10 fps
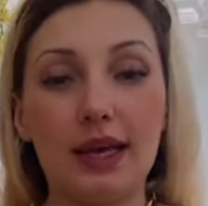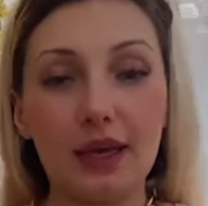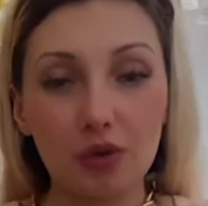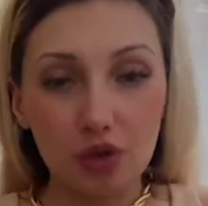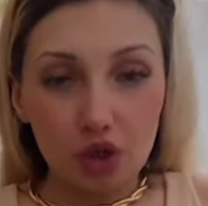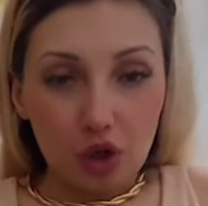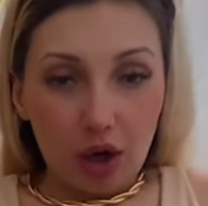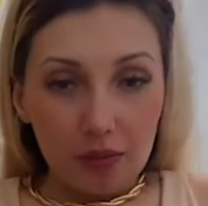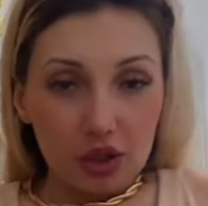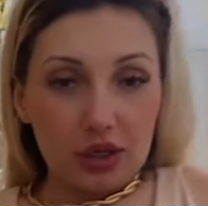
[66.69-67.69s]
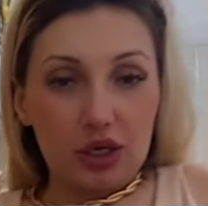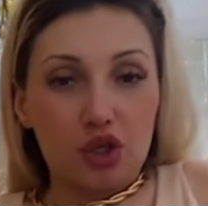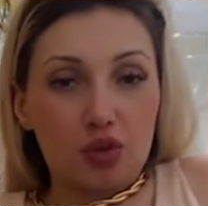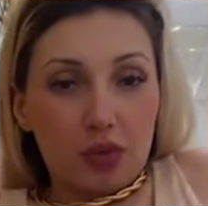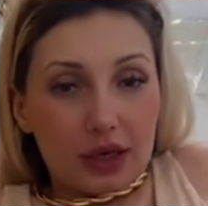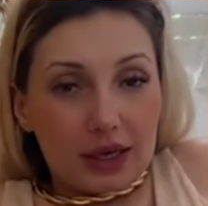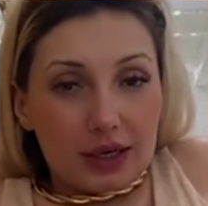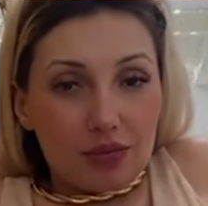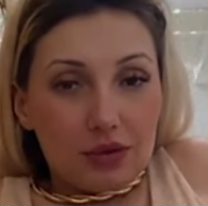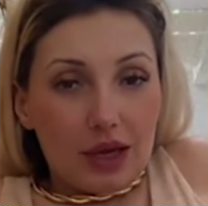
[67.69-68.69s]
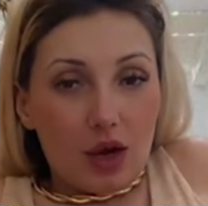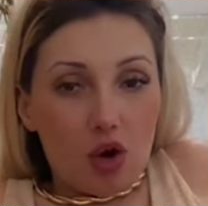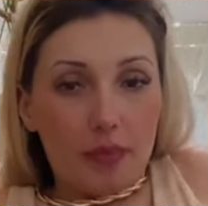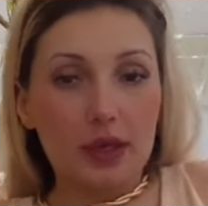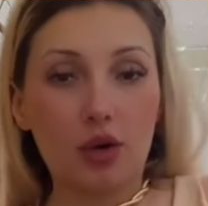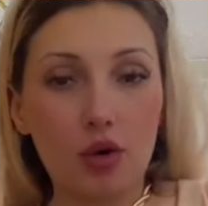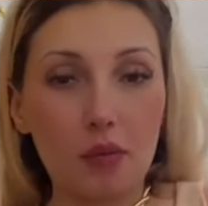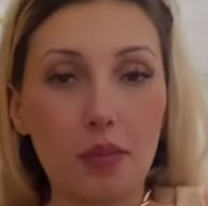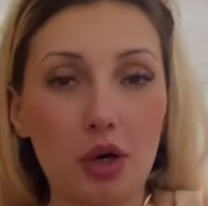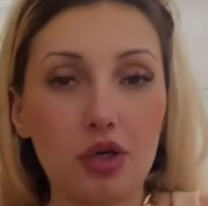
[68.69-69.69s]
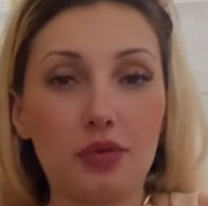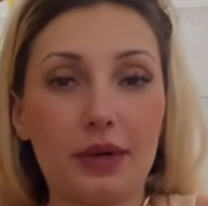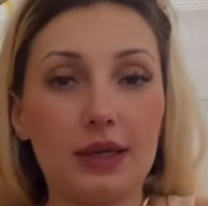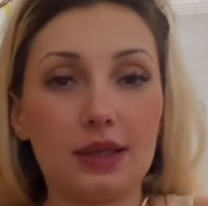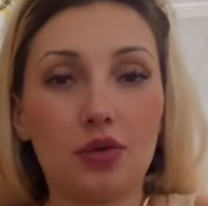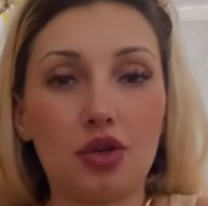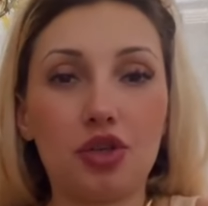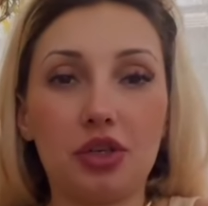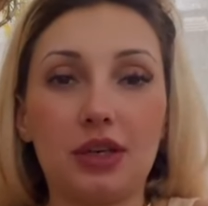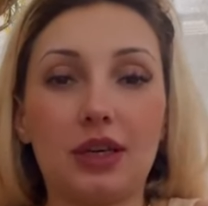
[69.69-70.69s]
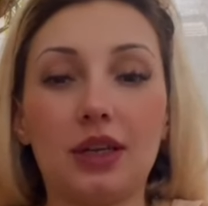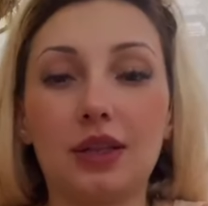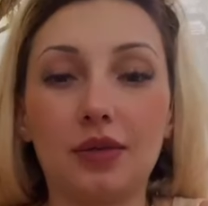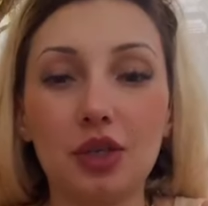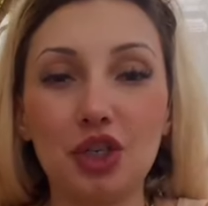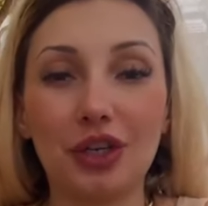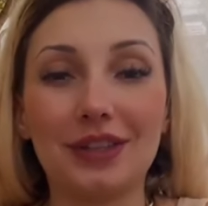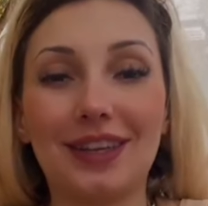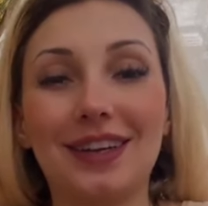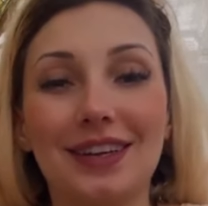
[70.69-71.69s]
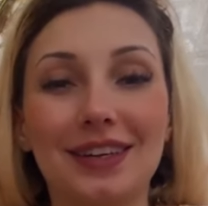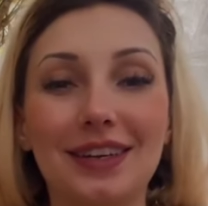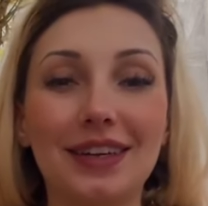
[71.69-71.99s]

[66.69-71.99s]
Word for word: Eu tô de cropped, tá, gente? Porque não tem roupa que comporte mais a gordinha aqui, não adianta.